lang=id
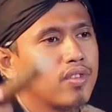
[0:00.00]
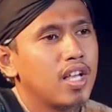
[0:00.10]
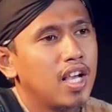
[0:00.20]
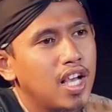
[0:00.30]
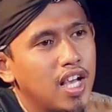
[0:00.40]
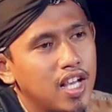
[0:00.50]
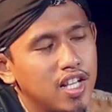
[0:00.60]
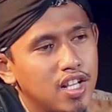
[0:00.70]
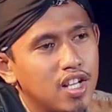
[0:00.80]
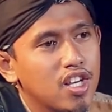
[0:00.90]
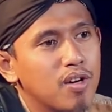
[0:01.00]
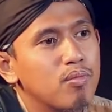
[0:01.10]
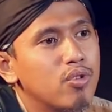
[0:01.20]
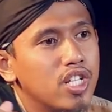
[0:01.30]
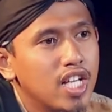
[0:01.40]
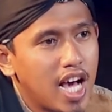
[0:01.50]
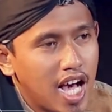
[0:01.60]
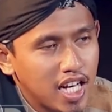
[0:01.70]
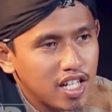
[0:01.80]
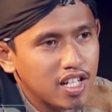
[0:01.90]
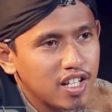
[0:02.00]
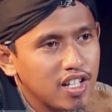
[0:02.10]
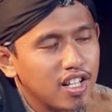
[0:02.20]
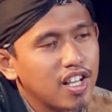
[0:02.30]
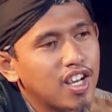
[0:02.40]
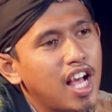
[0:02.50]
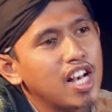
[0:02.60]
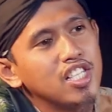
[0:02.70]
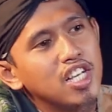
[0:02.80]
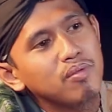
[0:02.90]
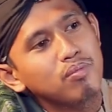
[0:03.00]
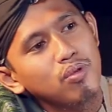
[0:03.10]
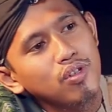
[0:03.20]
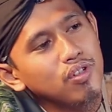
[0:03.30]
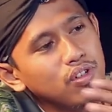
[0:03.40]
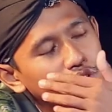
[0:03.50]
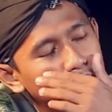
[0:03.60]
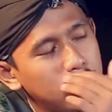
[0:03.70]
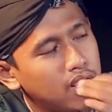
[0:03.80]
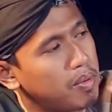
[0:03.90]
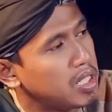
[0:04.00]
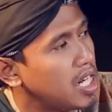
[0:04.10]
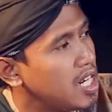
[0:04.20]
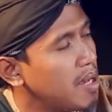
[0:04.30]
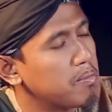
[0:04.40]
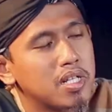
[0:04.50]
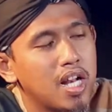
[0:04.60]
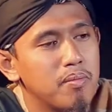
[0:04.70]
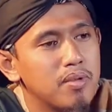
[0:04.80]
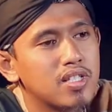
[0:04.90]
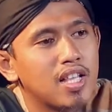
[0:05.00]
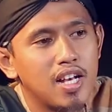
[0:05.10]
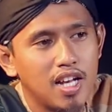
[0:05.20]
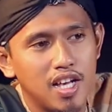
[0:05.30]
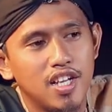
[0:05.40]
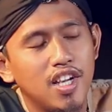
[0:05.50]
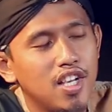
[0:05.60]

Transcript: Nah, kemudian kalian pun bisa menyelinap ke dalam istana.